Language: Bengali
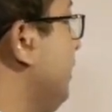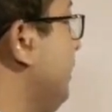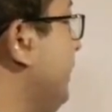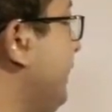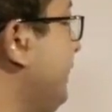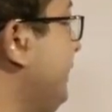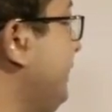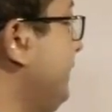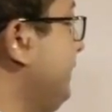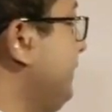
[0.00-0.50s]

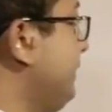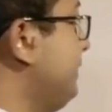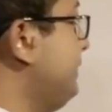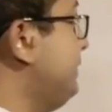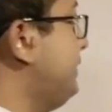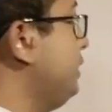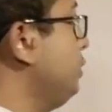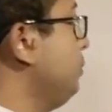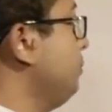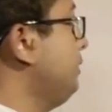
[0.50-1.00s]
রেডিয়েটার
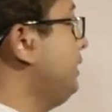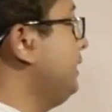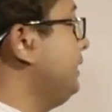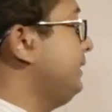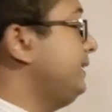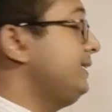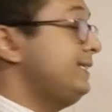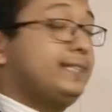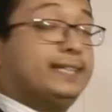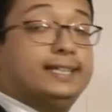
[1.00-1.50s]
টিউব দিয়ে
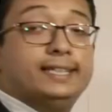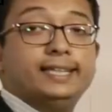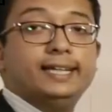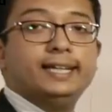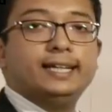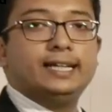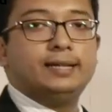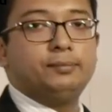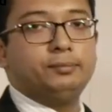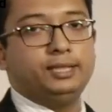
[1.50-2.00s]
নিচের
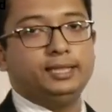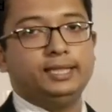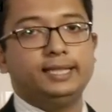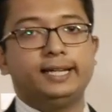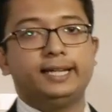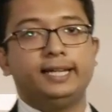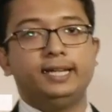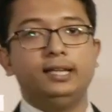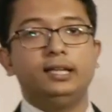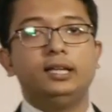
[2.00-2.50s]
দিকে নামতে
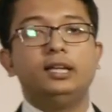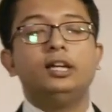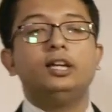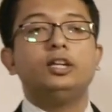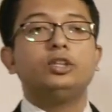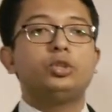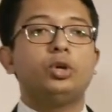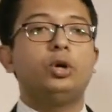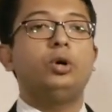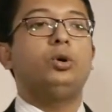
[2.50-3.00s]
থাকে
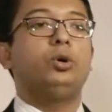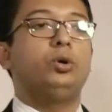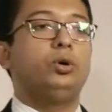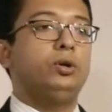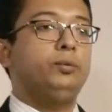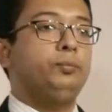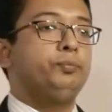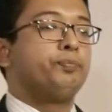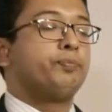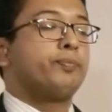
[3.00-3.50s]
তখন
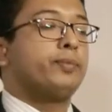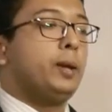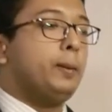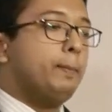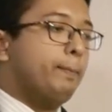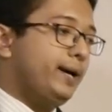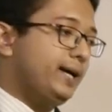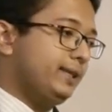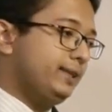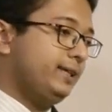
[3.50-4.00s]

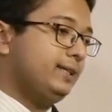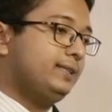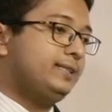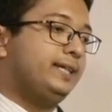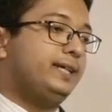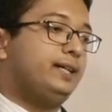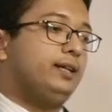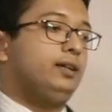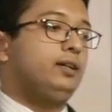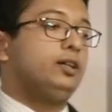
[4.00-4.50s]

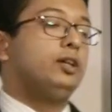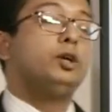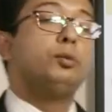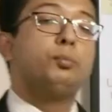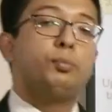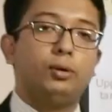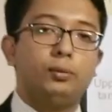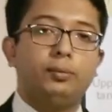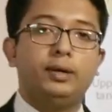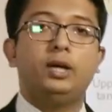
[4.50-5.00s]
বাতাসের
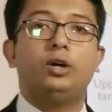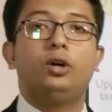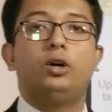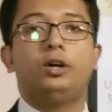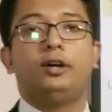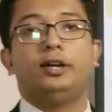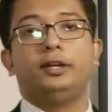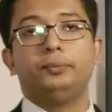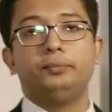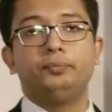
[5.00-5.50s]
প্রবাহ
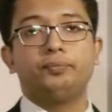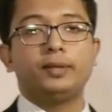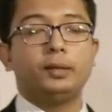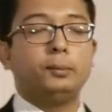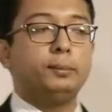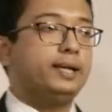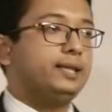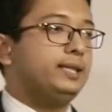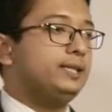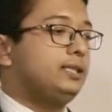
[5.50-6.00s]
হয়
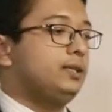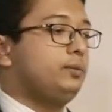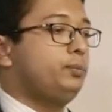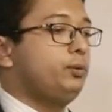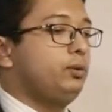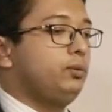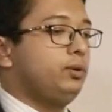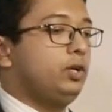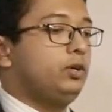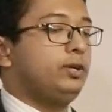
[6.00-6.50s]
বাতাসের
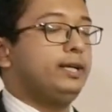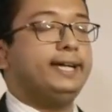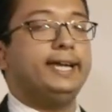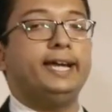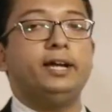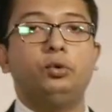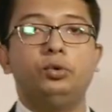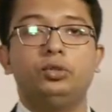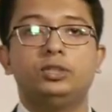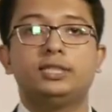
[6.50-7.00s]
প্রবাহটা
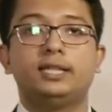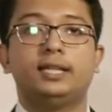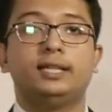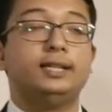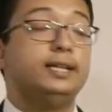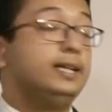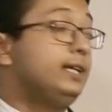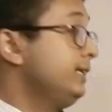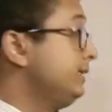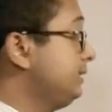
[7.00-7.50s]
কে করছে
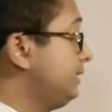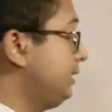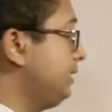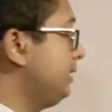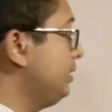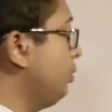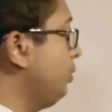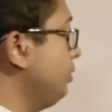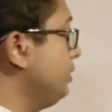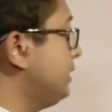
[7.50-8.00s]
সেটা
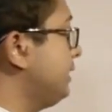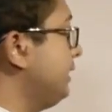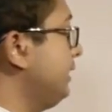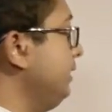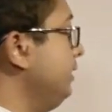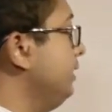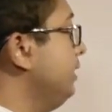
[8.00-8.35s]
করছে